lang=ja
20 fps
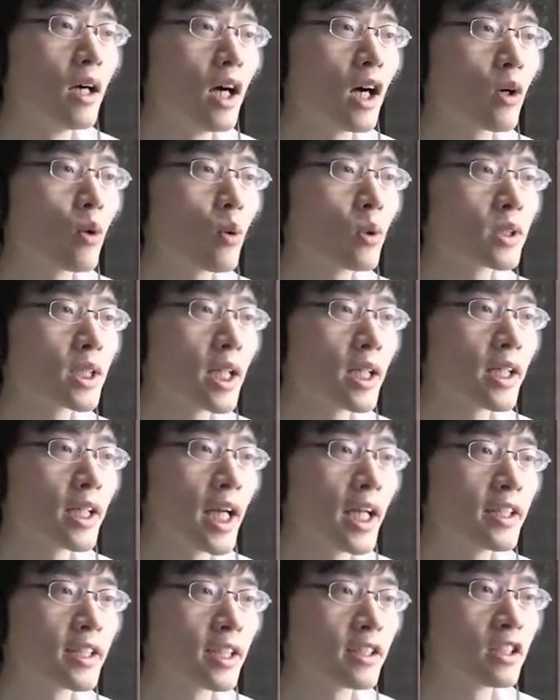あ、ここさっ
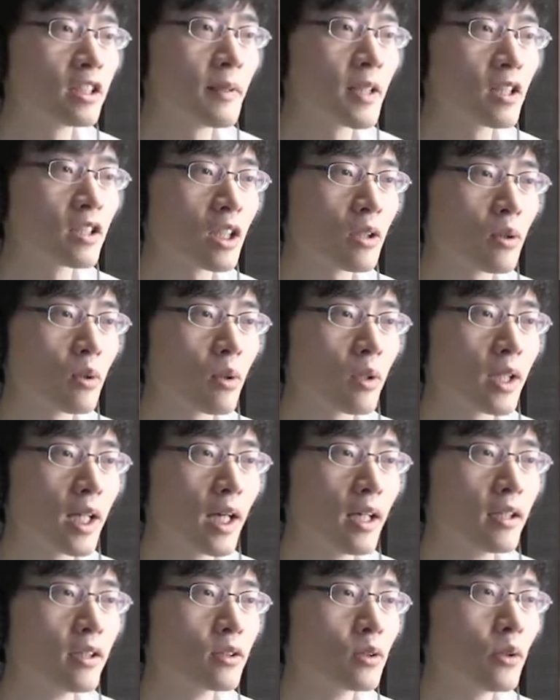き相手が自爆したところ
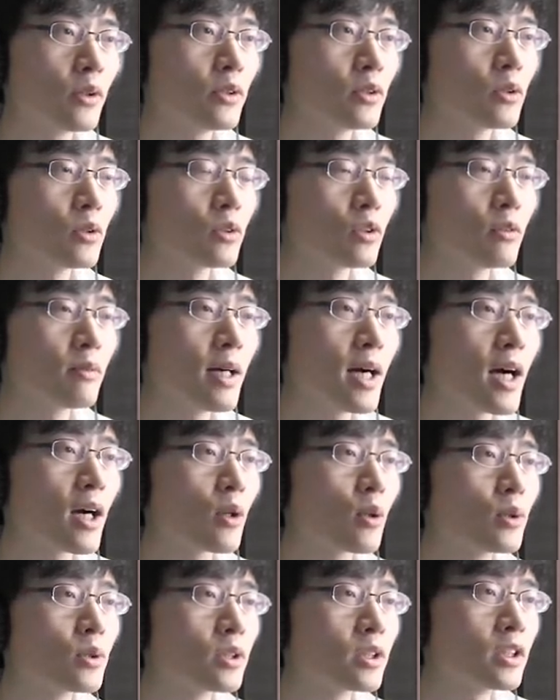だ。ということ
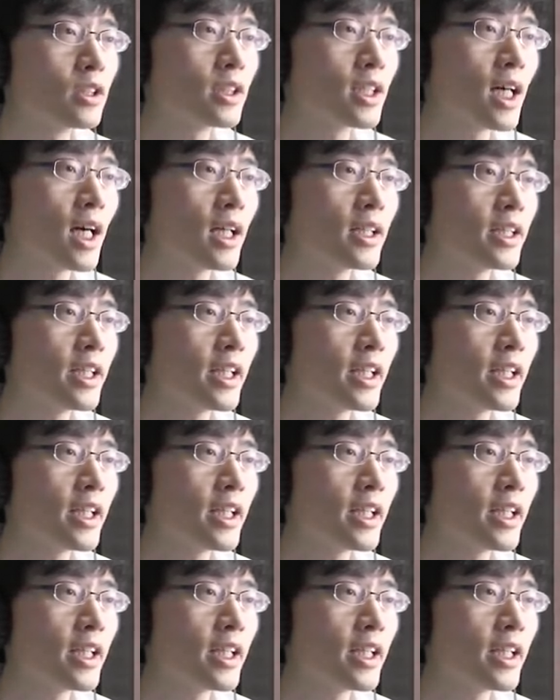は、こっち側